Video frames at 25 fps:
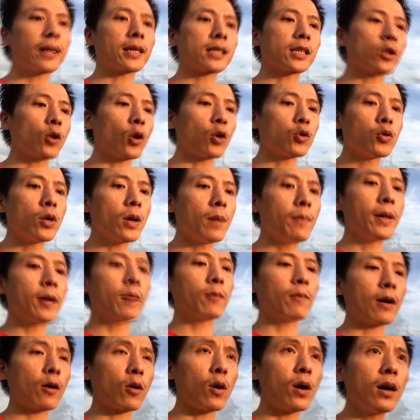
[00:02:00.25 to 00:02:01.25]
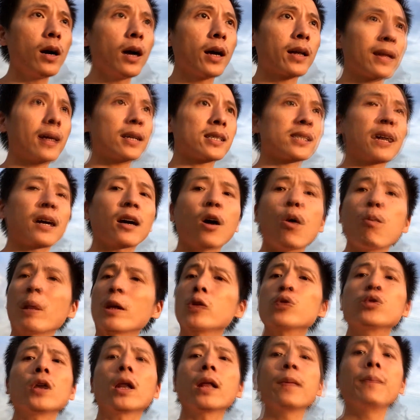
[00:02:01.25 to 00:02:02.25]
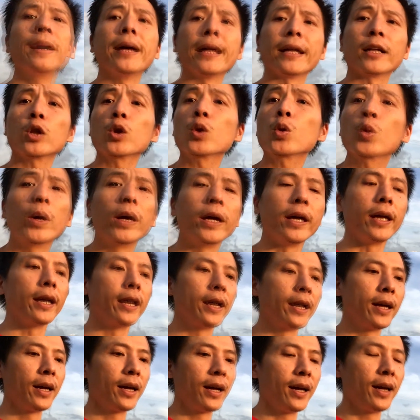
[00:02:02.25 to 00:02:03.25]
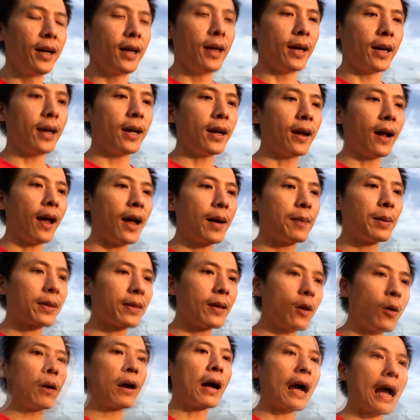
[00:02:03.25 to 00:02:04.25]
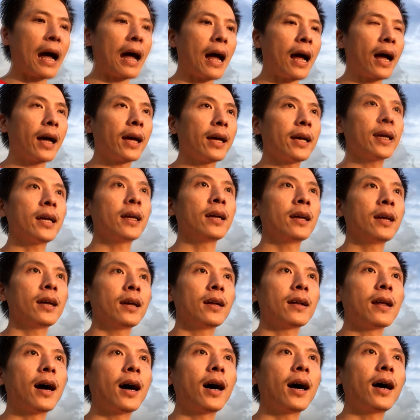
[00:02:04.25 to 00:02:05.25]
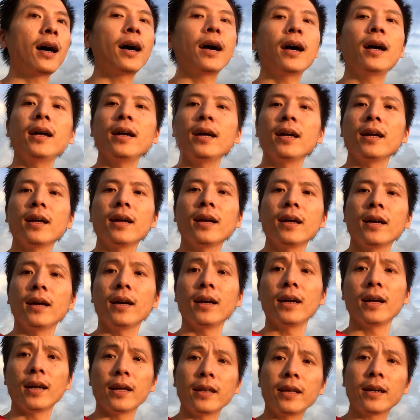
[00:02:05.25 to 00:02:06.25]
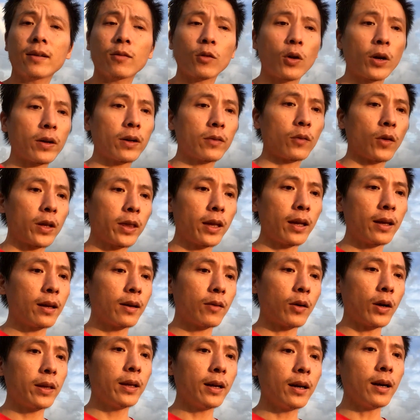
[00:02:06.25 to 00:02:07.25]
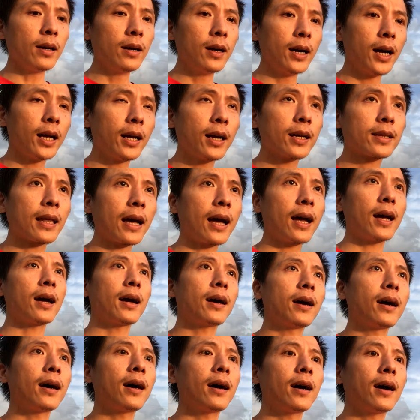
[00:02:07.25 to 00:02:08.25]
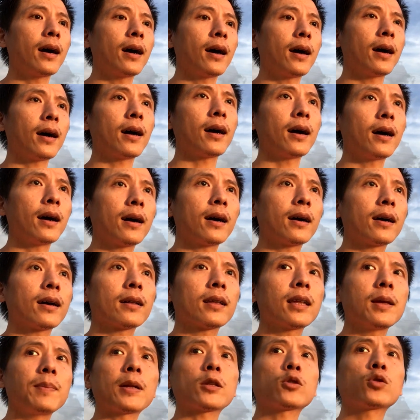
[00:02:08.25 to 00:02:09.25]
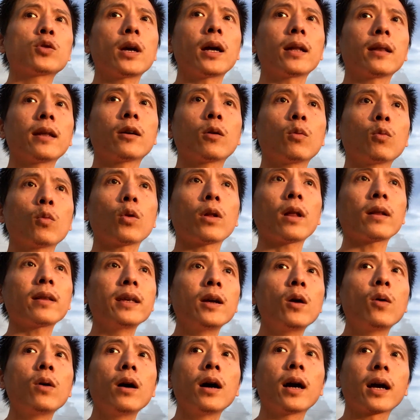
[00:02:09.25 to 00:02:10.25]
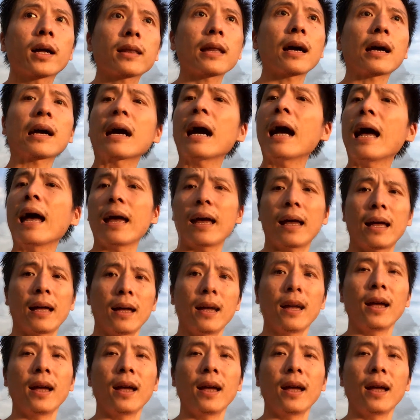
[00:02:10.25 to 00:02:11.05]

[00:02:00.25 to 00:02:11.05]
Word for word: ta sẽ nói chuyện mình, mà có người ta sẽ không bắt chuyện với mình, tùy. Thế là bắt đầu ngại. Đấy. Thế nhưng còn những người ta đi bắt chuyện thì cũng có rất nhiều người ta kệ,